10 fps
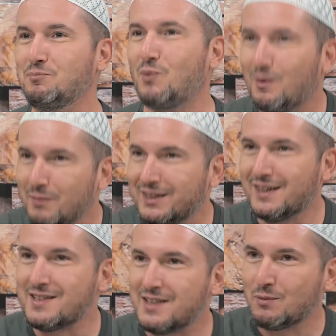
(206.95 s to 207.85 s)
Muhammed
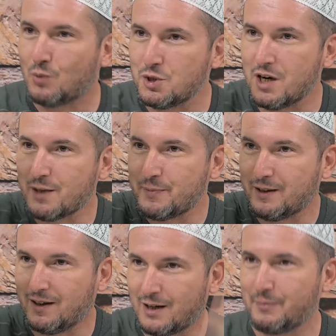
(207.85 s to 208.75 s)
Aleyhisselam koca Arap,
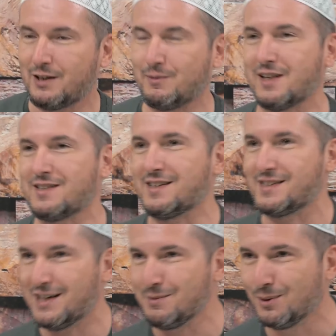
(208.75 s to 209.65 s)
Arap Yarımadası'na
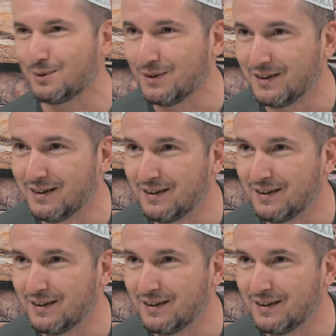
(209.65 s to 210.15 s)
sahip oldu.